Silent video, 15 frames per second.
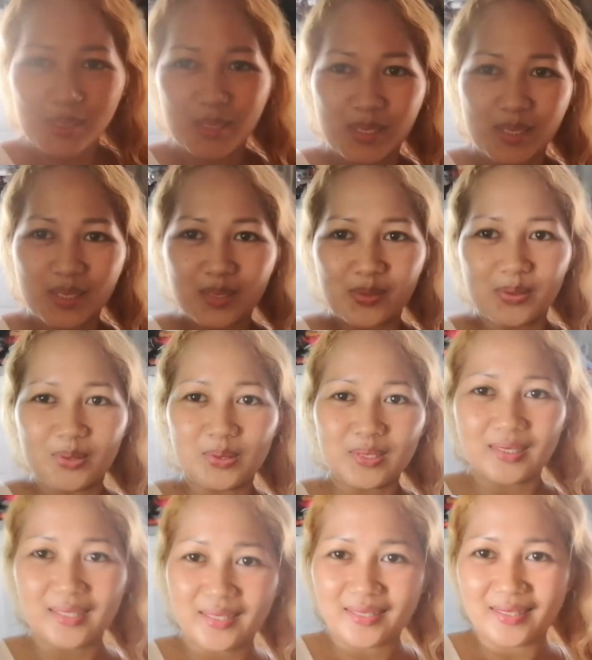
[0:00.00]
So,
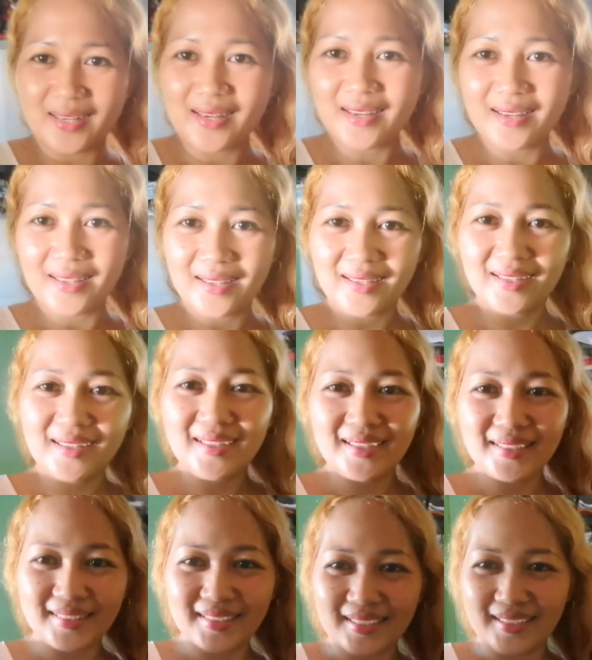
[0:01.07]

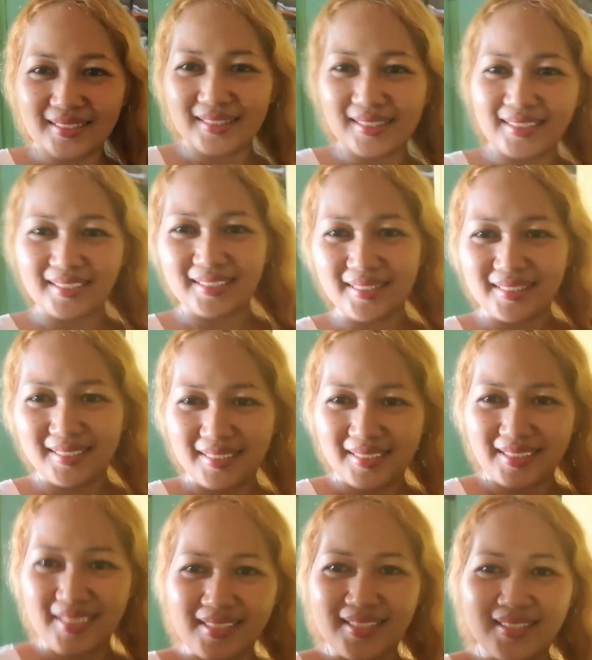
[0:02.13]
tara, tara, tara,
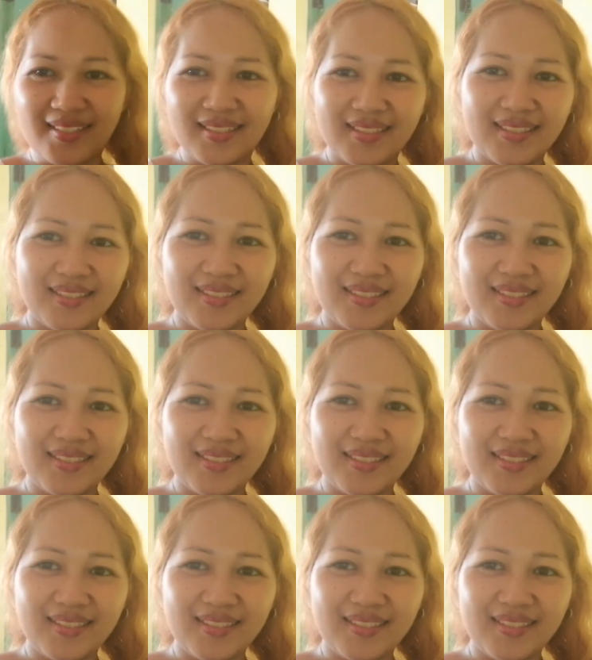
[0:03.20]
tara.